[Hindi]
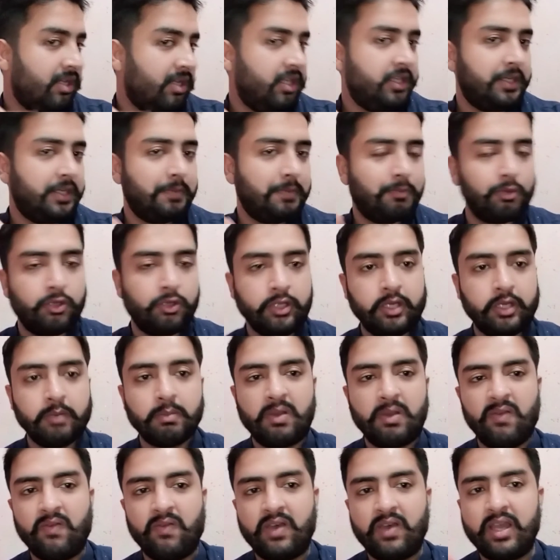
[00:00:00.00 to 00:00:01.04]
भी हल्की फुल्की
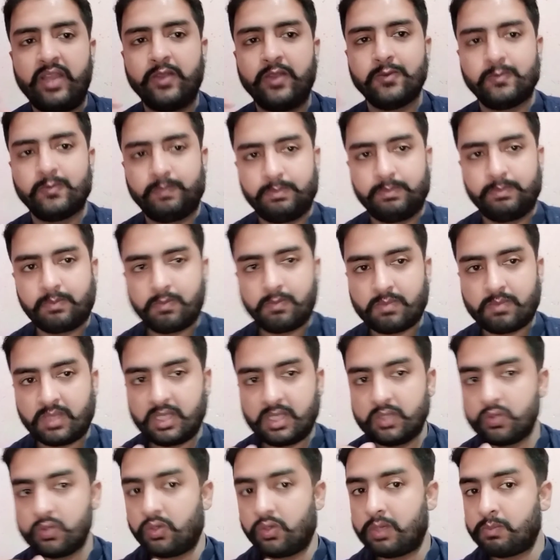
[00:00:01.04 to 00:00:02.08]
बनवा आया हूँ
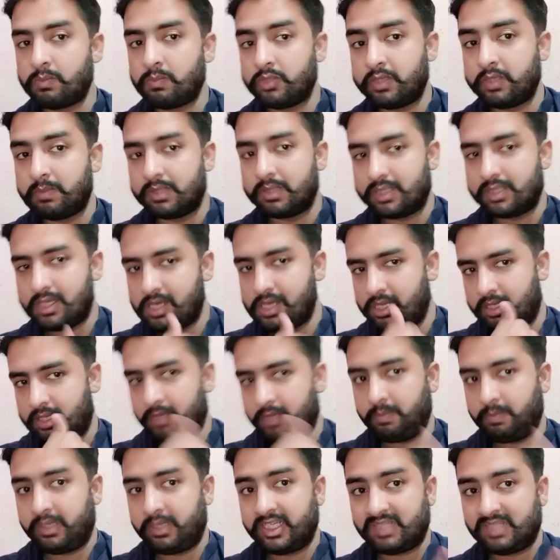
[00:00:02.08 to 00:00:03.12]
तो आप मुझे बताना
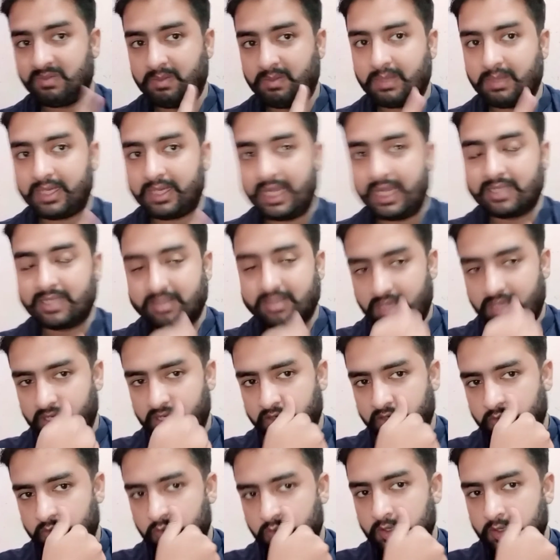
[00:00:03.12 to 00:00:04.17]
कमेंट्स में मैं कैसा
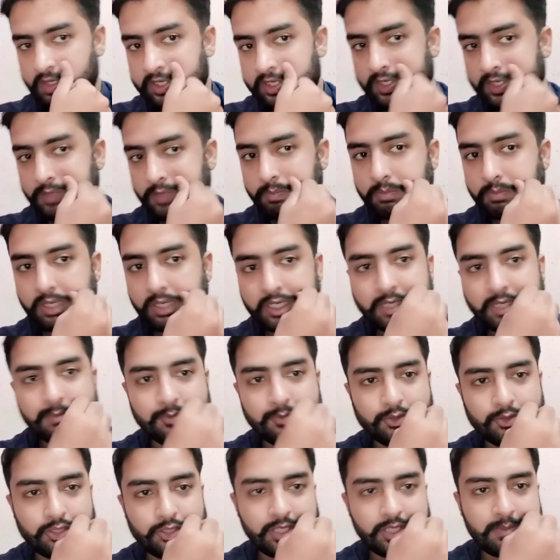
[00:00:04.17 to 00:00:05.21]
लग रहा हूँ बाकी
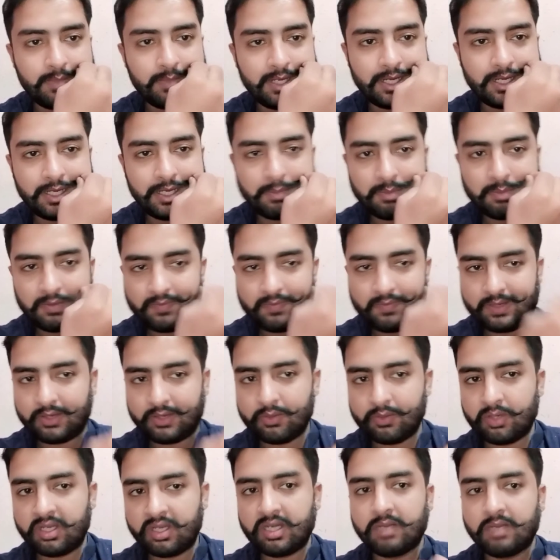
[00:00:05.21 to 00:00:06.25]
मुझे मैंने नहीं बनवाई
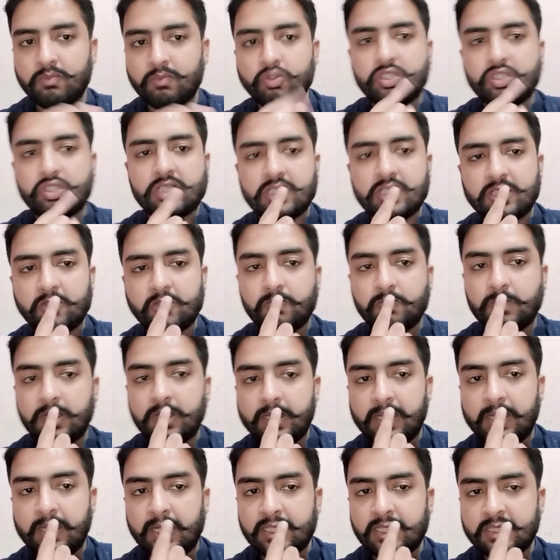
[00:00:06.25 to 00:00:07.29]
क्योंकि ना मुझे सिर्फ
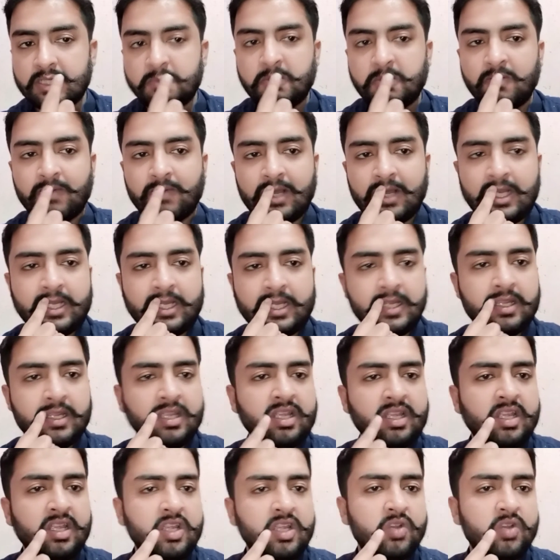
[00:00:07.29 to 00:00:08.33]
मैंने यहाँ से बनवा ली
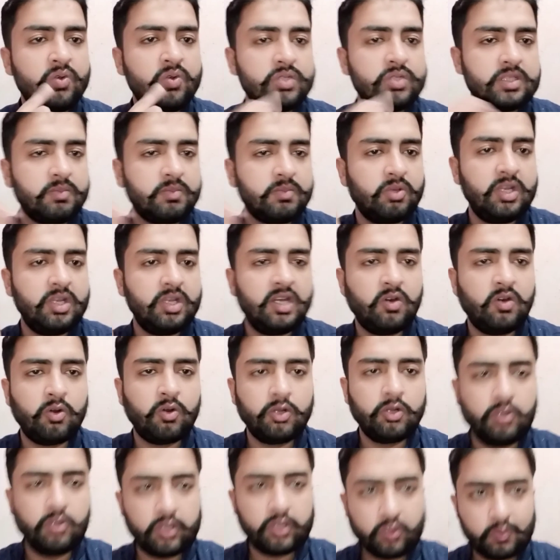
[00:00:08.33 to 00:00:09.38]
तो उसे बोला
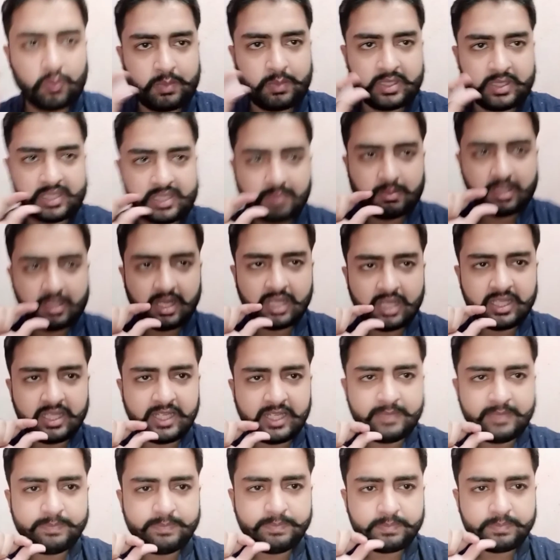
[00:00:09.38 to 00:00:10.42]
होंडो के ऊपर से बना
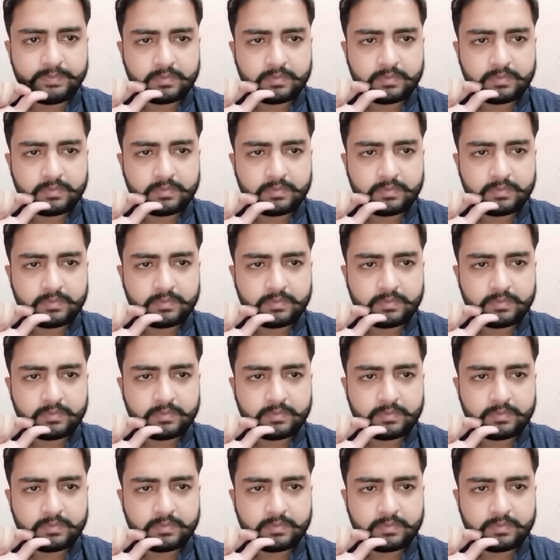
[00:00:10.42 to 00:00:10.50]
दे